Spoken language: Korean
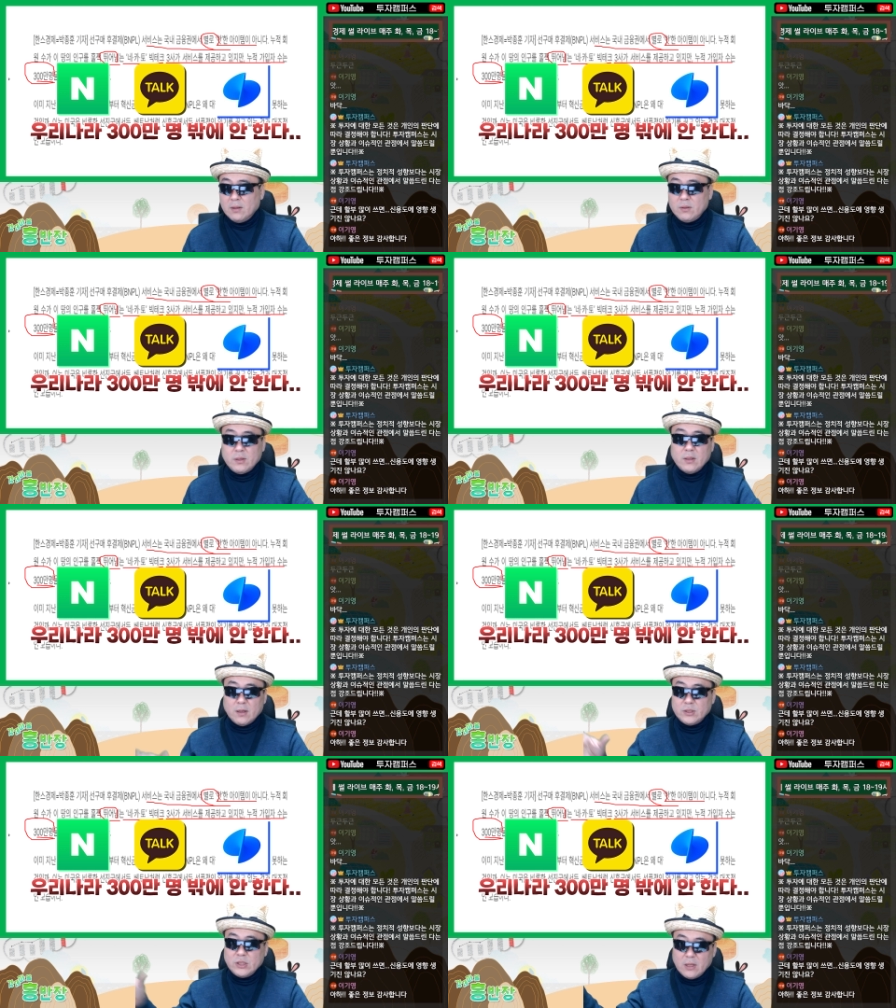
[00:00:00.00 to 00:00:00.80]
특히나
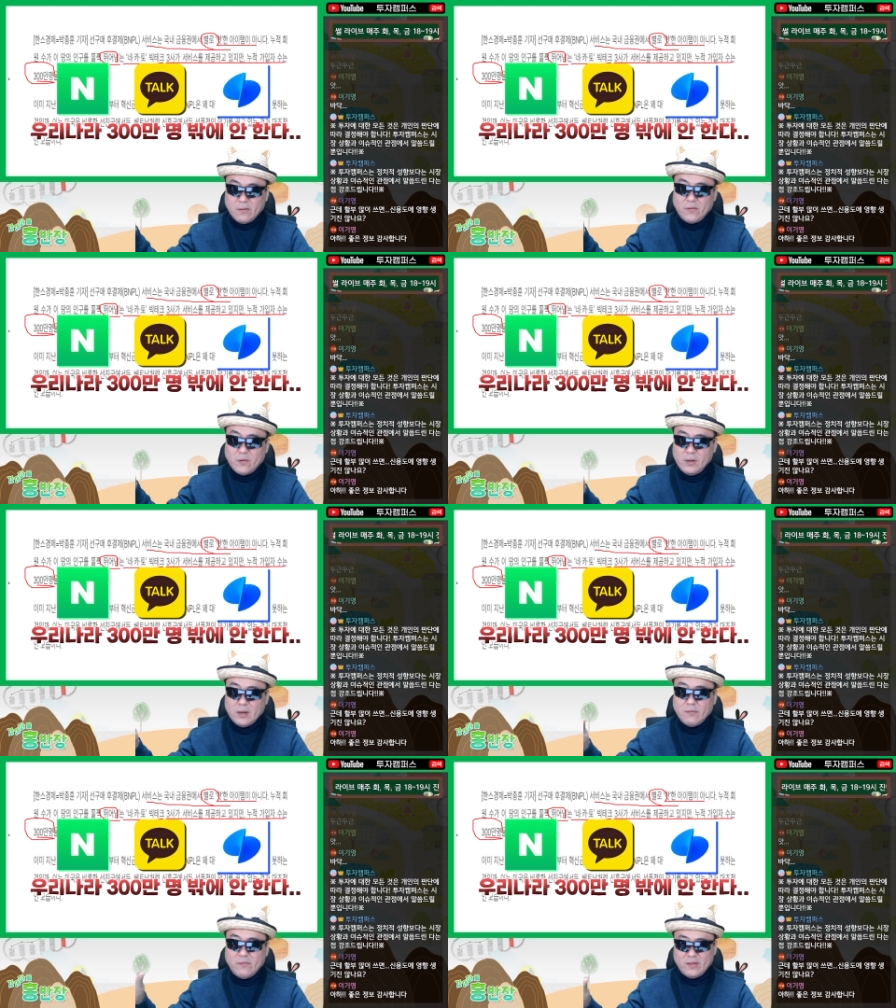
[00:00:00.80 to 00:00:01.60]

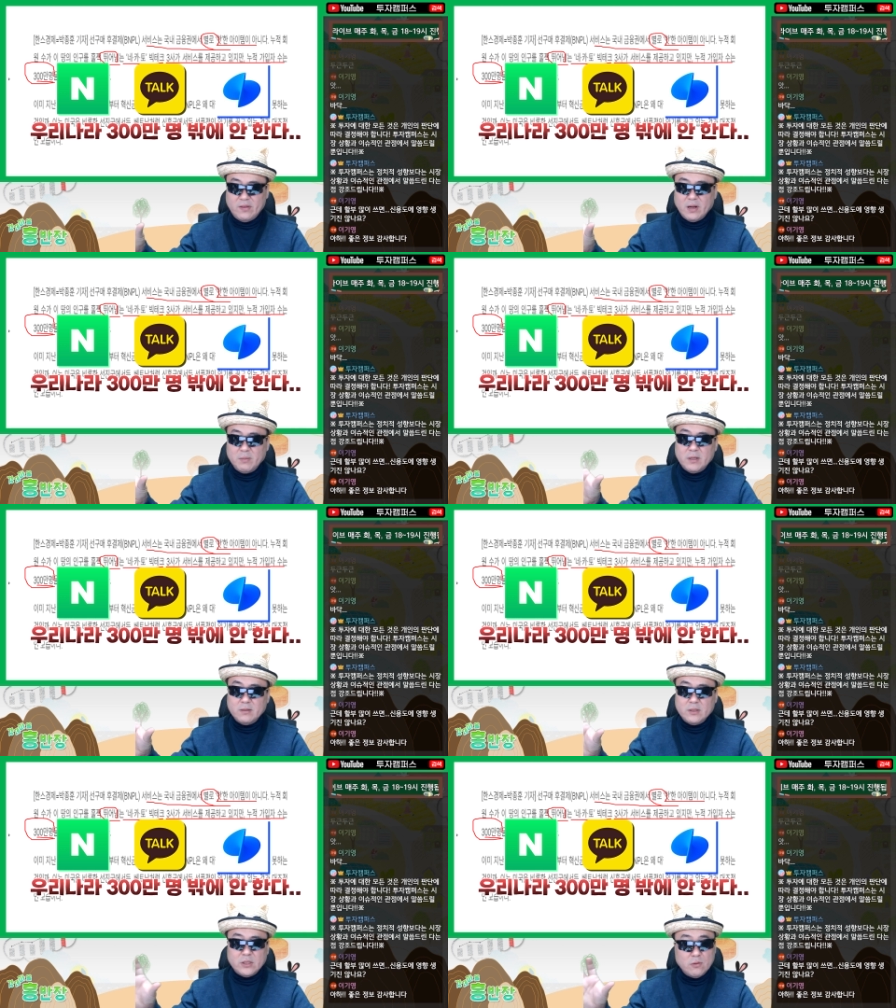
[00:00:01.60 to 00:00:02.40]
싱가포르나 베트남 이런
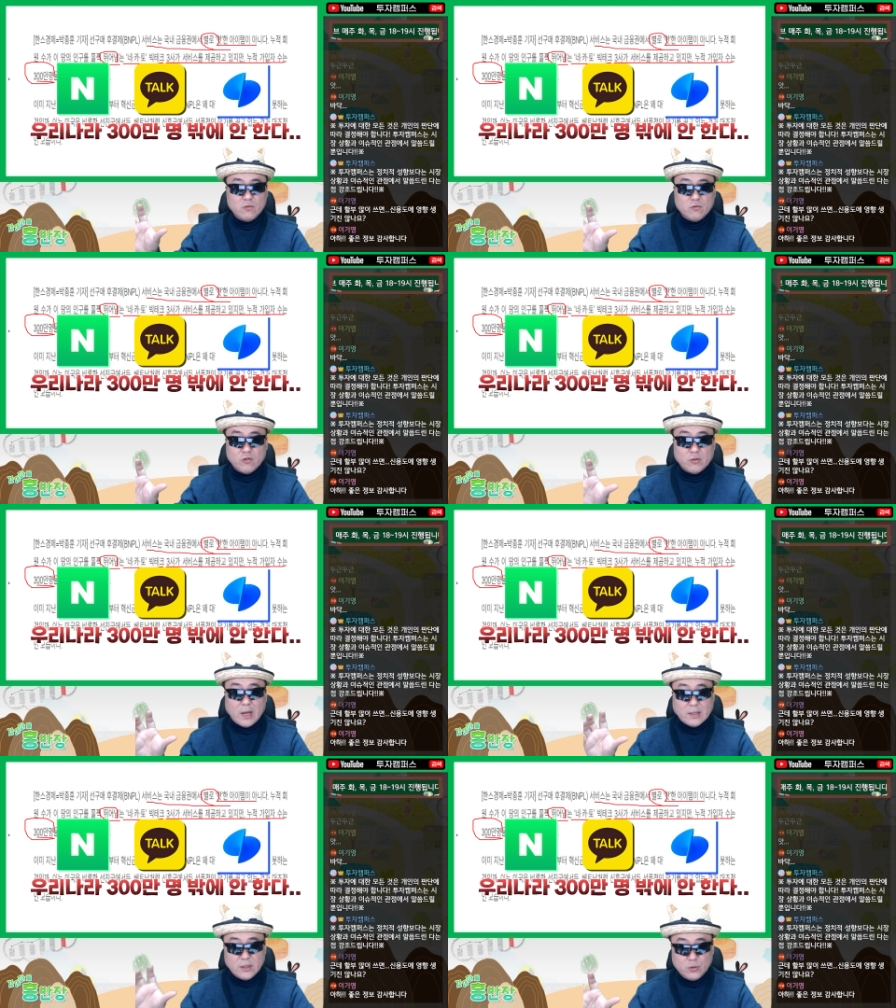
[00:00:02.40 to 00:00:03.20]
데 신흥국 쪽에도
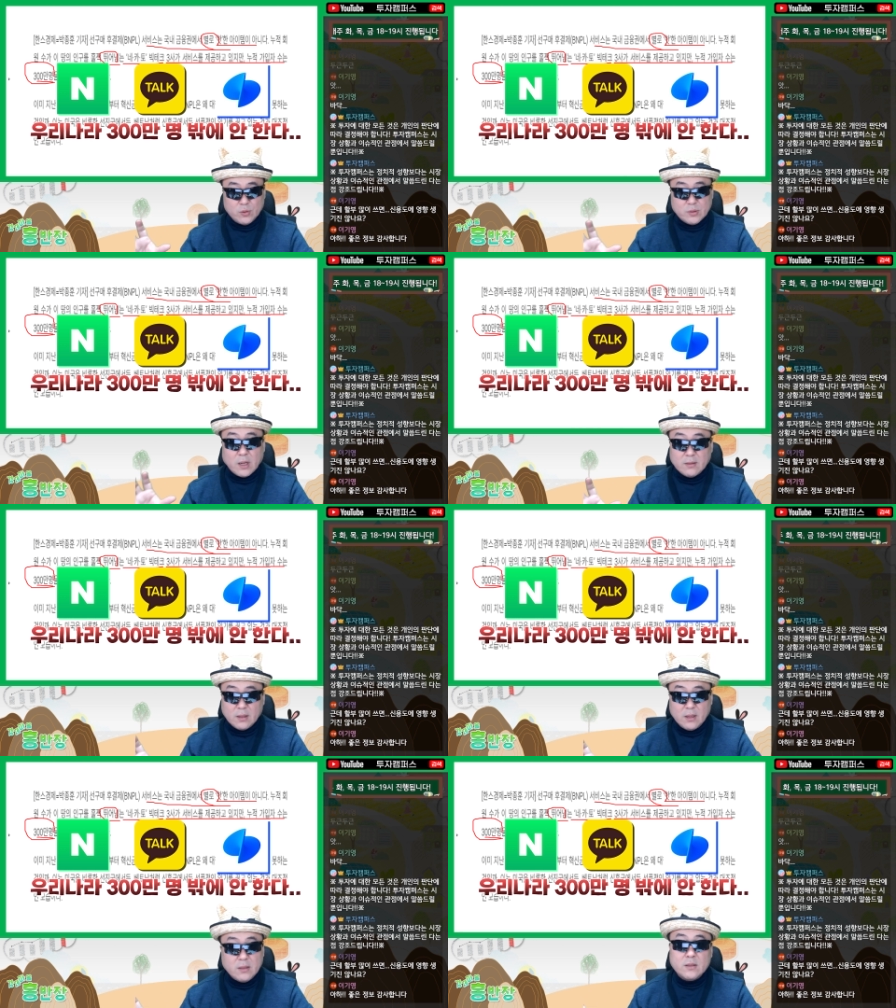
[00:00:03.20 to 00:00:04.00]
아시아 쪽에
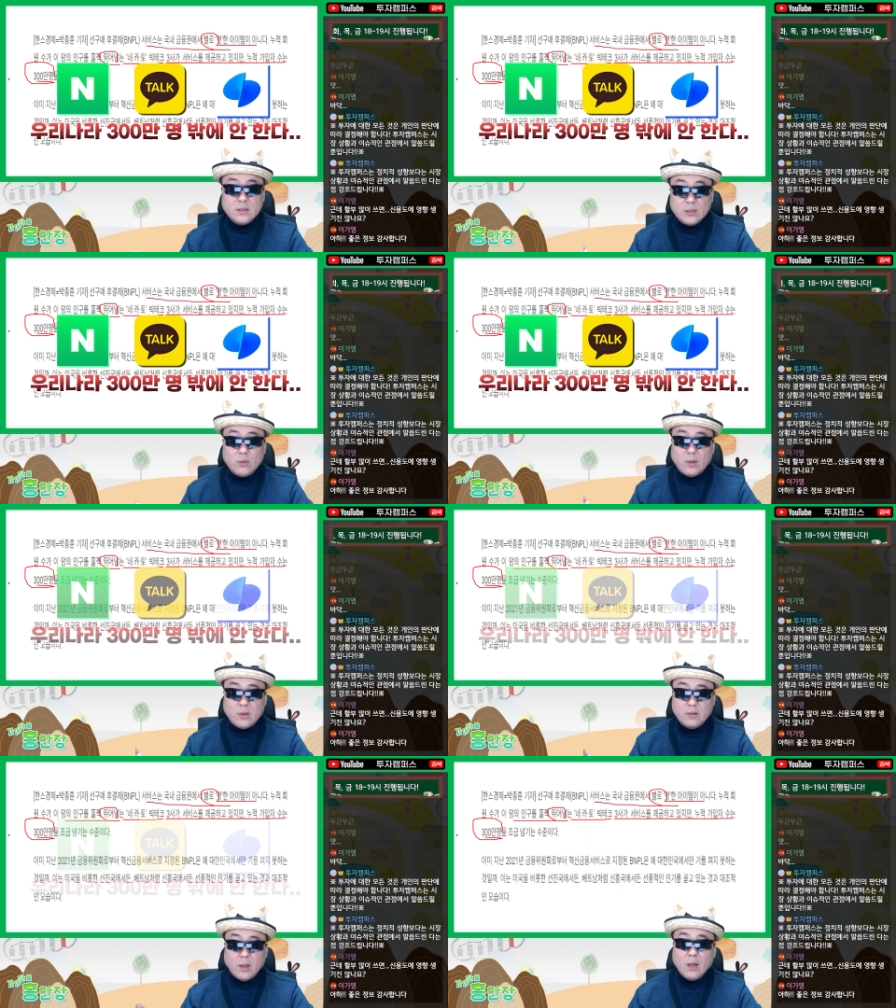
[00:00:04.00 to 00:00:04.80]
상당히 히트를 치고 있거든요.